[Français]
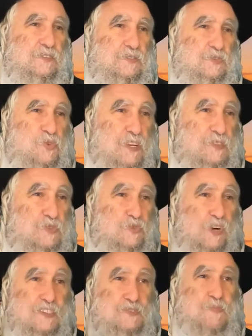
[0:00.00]
Tu ne
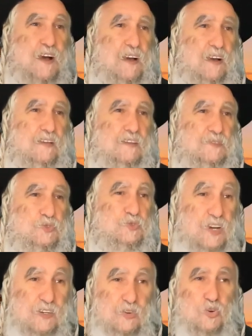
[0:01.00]
restes pas, tu
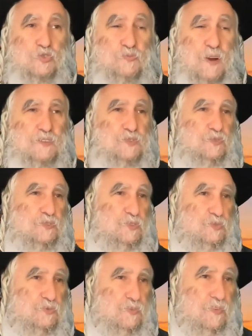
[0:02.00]
t'accroches pas sur des
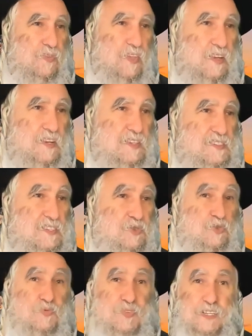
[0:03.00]
choses. Si
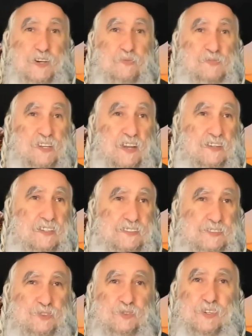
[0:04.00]
tu vis comme ça,
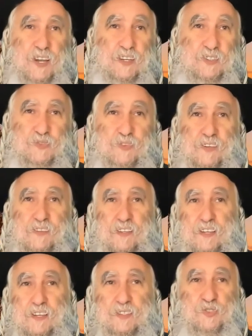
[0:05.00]
tu verras que tu vas,
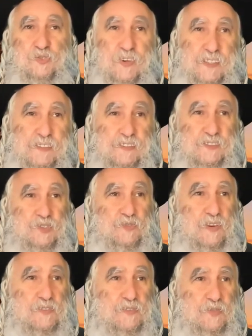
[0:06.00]
tu vas, être, tu
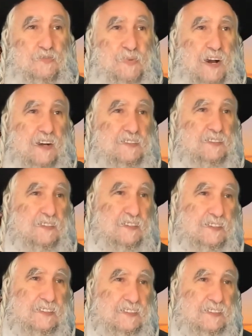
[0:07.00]
vas vivre le paradis.